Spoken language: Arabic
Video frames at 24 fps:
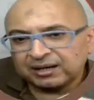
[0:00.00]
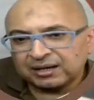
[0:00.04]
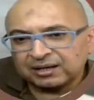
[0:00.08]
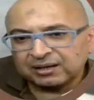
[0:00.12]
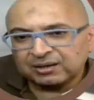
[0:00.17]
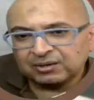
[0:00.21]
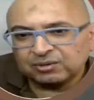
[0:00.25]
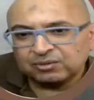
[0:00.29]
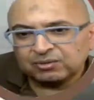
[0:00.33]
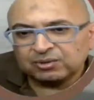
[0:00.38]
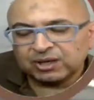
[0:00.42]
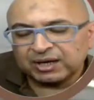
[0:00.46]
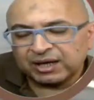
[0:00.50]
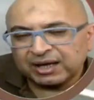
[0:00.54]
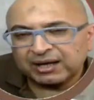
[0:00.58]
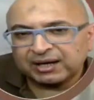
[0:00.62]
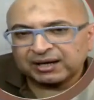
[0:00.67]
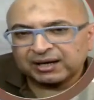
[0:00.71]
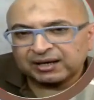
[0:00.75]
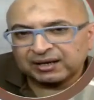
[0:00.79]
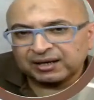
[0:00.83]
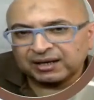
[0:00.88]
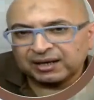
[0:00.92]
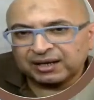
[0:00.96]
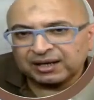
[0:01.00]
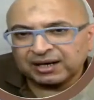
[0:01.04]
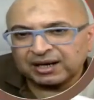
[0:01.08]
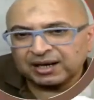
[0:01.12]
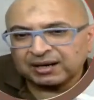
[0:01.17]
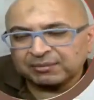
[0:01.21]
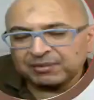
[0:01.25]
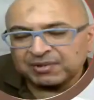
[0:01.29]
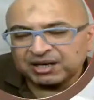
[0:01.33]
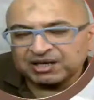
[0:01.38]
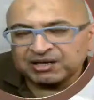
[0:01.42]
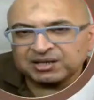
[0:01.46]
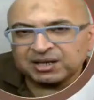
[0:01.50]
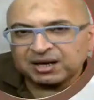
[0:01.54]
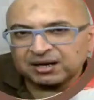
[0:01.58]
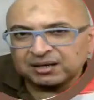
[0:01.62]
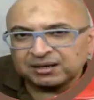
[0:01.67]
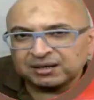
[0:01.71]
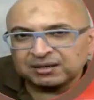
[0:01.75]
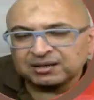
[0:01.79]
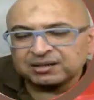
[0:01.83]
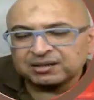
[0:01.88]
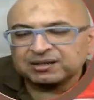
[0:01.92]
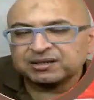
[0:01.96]
وخارج الإحلال
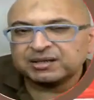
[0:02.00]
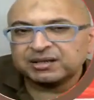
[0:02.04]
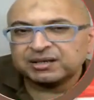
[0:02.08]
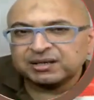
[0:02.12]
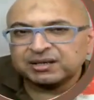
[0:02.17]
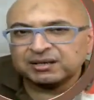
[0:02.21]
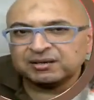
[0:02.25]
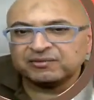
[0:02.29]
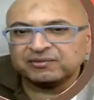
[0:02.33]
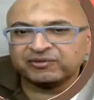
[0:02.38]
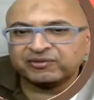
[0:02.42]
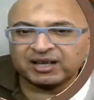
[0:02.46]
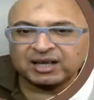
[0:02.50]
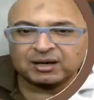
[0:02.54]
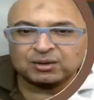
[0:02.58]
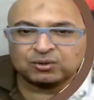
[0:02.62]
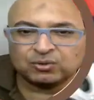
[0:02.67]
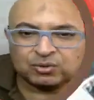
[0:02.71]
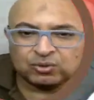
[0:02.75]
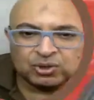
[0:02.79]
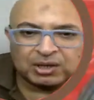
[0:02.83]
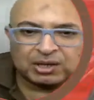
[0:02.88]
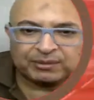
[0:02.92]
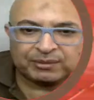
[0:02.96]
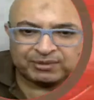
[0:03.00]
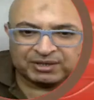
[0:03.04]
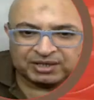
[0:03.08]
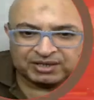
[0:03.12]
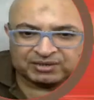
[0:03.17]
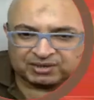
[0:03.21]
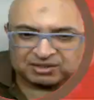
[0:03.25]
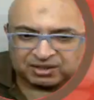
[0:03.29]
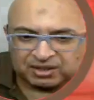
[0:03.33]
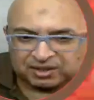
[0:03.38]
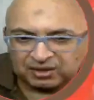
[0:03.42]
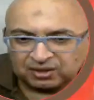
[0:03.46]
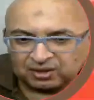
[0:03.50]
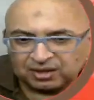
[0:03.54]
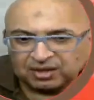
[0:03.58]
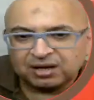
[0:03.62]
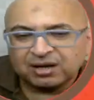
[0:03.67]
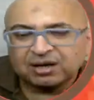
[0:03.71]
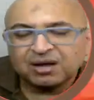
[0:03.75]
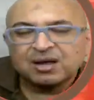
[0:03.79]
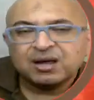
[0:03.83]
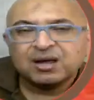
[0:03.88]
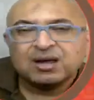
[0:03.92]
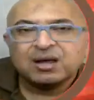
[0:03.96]
مثلا للفئة الأولى من
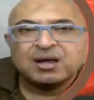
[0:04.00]
السيارة